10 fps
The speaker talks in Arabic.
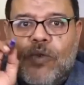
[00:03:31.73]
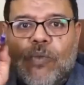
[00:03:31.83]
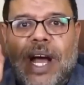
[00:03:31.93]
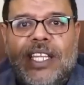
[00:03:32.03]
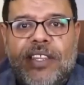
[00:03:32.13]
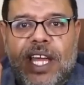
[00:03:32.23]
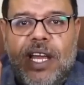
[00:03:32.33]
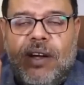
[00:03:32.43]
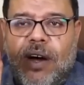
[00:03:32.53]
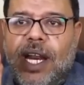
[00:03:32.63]
بعد
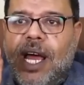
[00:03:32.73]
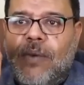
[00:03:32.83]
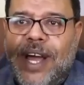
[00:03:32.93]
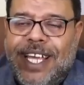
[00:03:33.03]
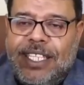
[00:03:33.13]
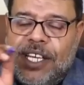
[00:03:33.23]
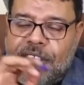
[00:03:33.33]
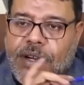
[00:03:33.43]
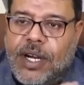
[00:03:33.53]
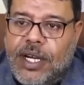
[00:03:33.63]
ذلك قال وعندي
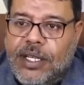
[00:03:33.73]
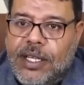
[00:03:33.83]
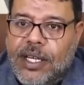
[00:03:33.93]
ثقة